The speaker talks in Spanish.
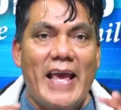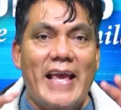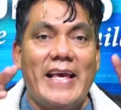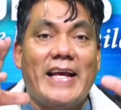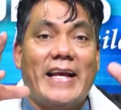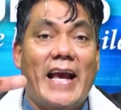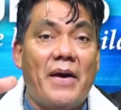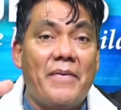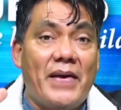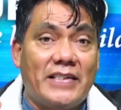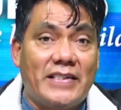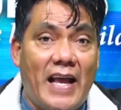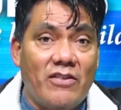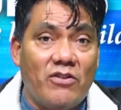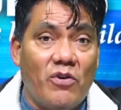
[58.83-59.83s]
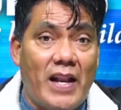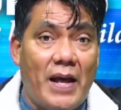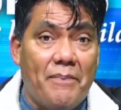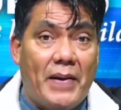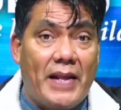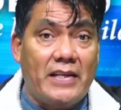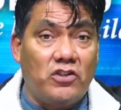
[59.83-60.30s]

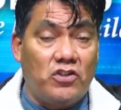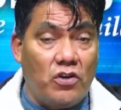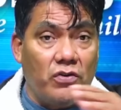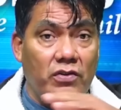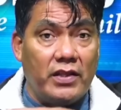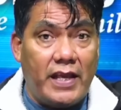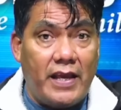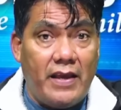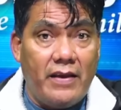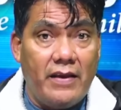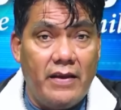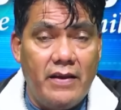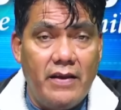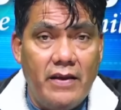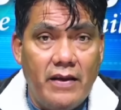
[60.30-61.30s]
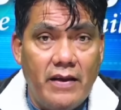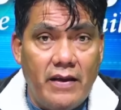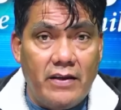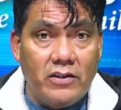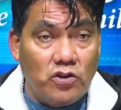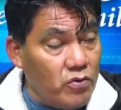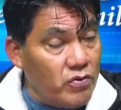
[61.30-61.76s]
encabezando la aprehensión de
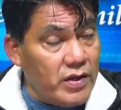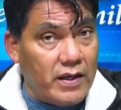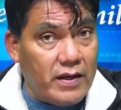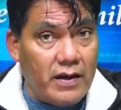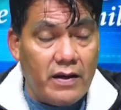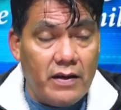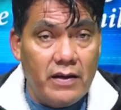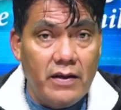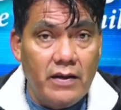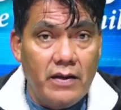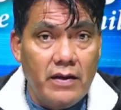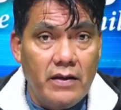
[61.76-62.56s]
Zúñiga.